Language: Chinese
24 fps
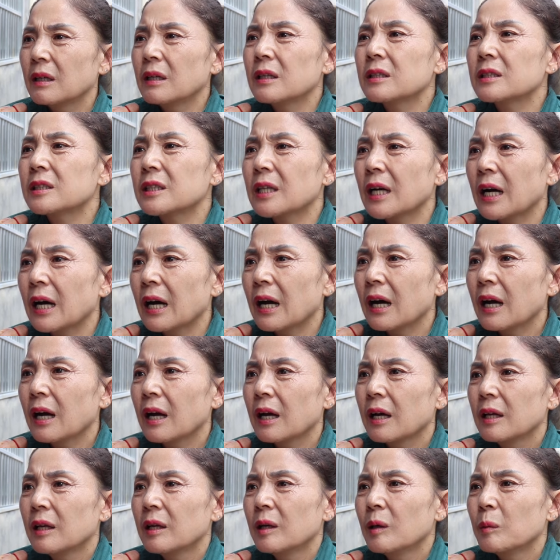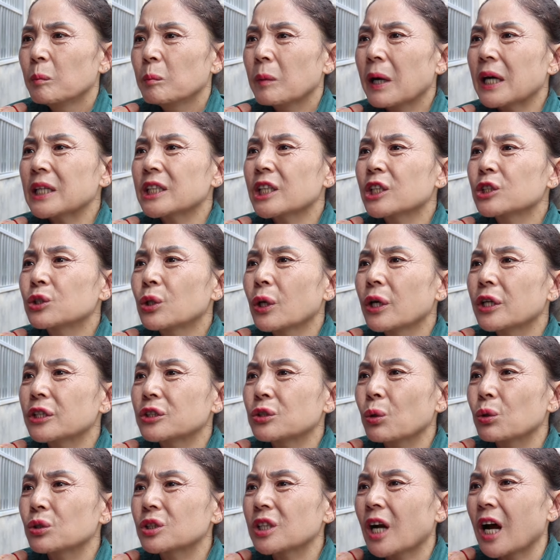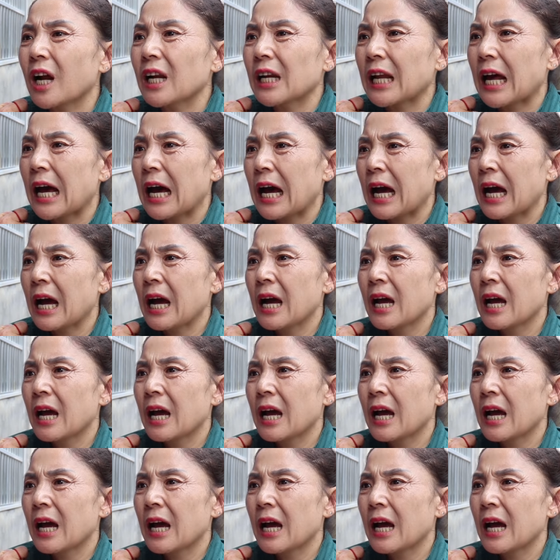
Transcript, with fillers: 儿子，妈的腿受伤了。